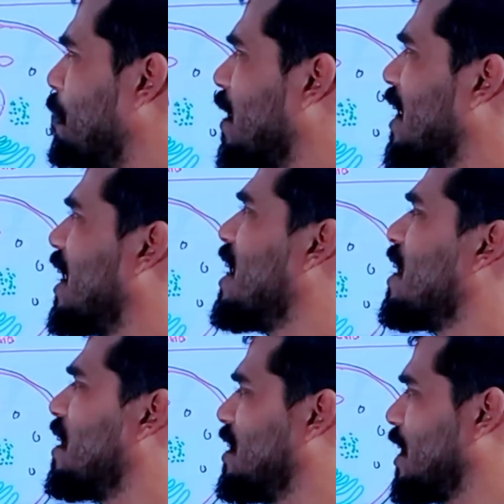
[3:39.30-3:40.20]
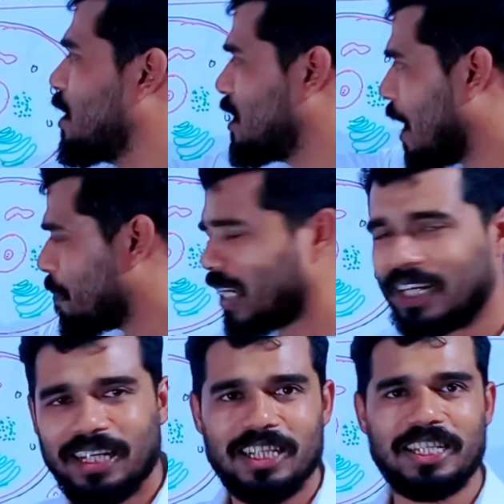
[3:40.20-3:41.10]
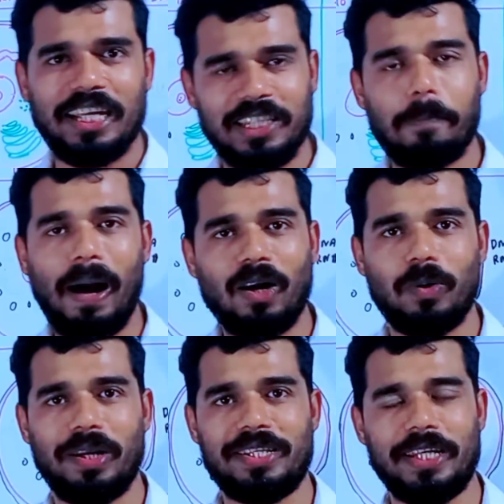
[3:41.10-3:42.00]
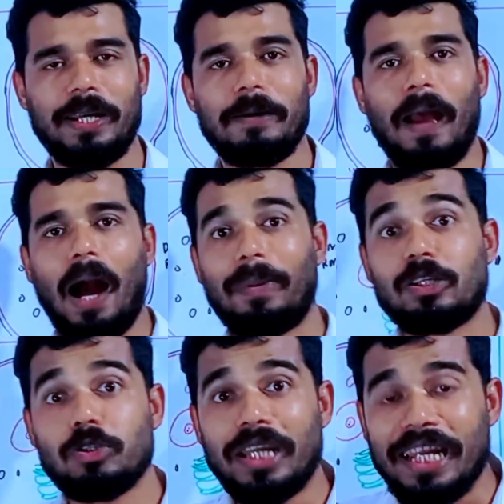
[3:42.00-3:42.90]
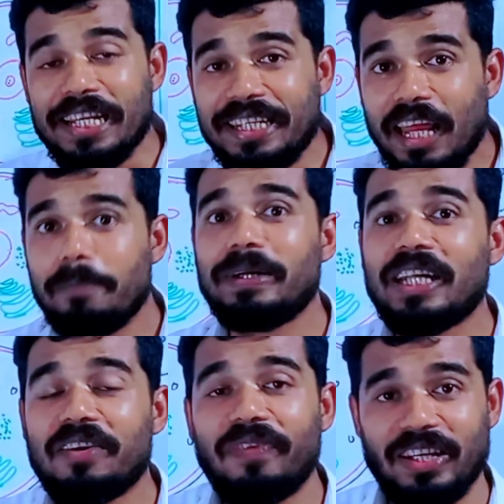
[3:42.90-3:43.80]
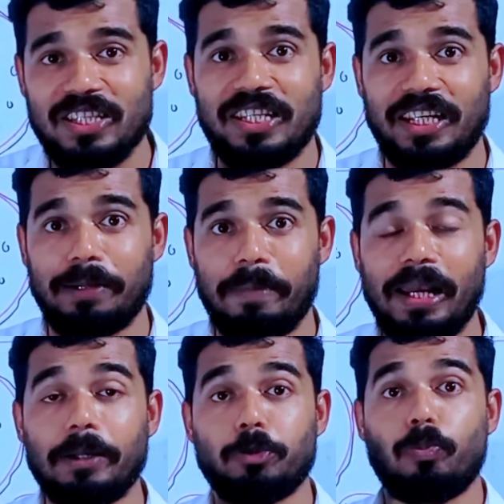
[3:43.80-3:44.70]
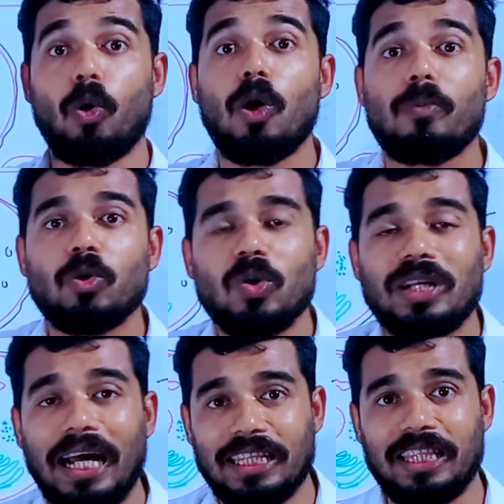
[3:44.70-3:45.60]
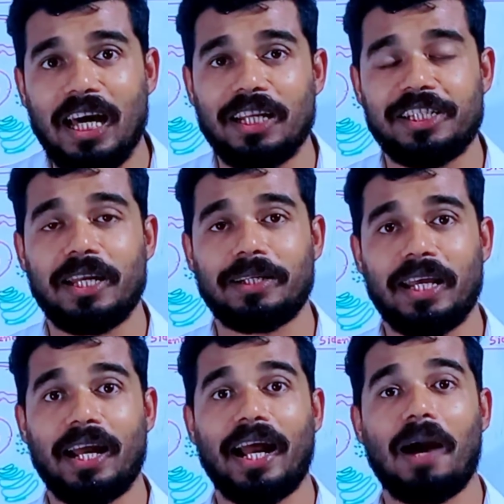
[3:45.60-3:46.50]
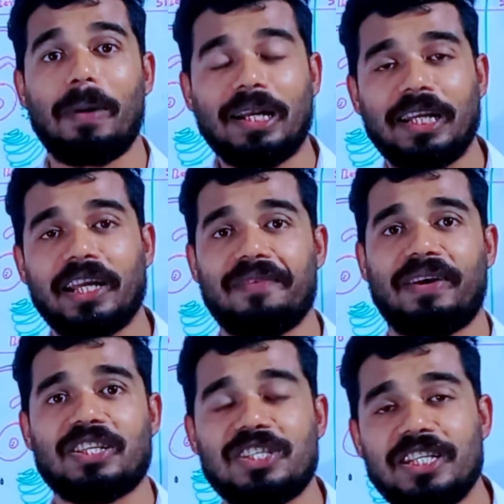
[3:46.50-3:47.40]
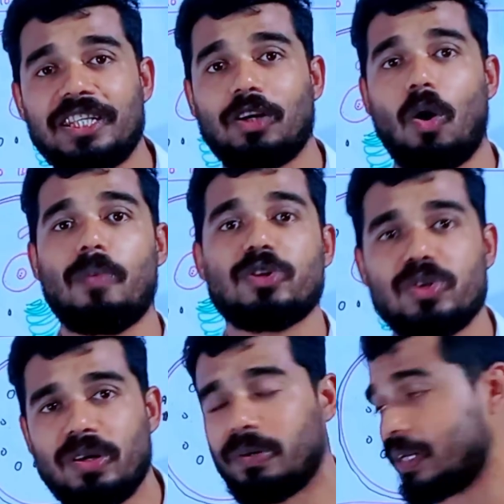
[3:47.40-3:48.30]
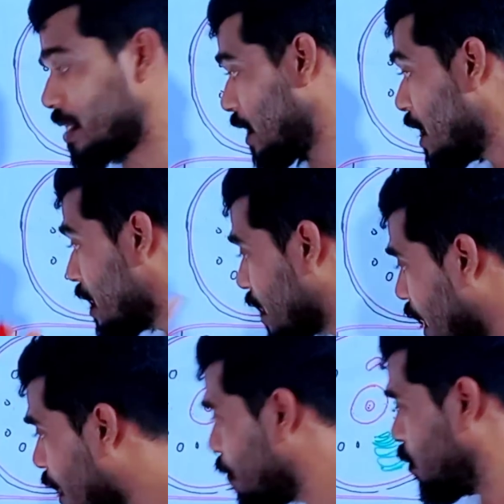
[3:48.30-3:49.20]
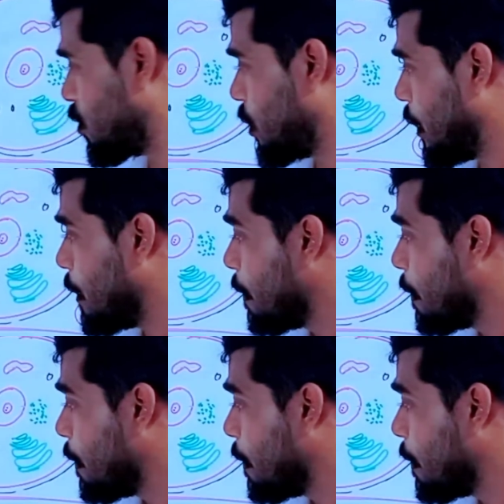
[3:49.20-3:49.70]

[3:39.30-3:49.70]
আপনাকে যে চার চারটা স্টেজে ভাগ করেছে আবার যদি ইন্টারমিডিয়েট ফাস্টিং মানে বড় বড় ডাক্তার যে যারা খাবারটাকে ফাস্টিং নিয়ে গবেষণা করেছে তারা বলছে